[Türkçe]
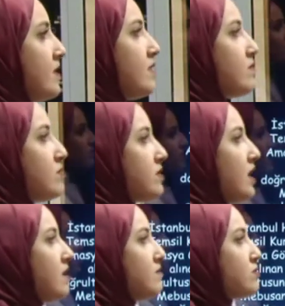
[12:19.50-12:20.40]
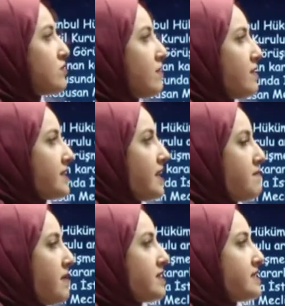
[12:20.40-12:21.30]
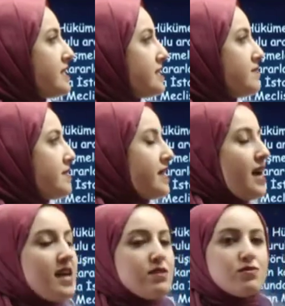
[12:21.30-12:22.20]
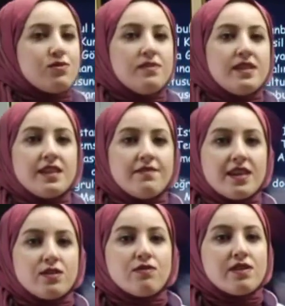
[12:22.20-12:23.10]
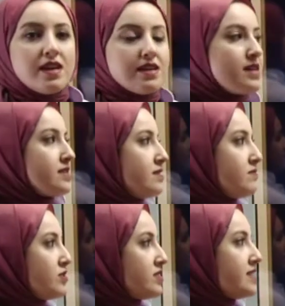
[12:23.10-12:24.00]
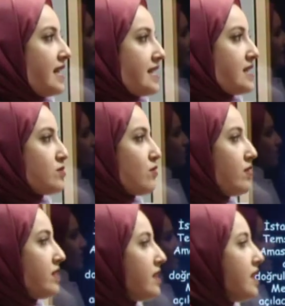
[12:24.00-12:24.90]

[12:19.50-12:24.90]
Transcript: Burada Mustafa Kemal seçimlere Erzurum milletvekili olarak katılmıştı delegesi olarak.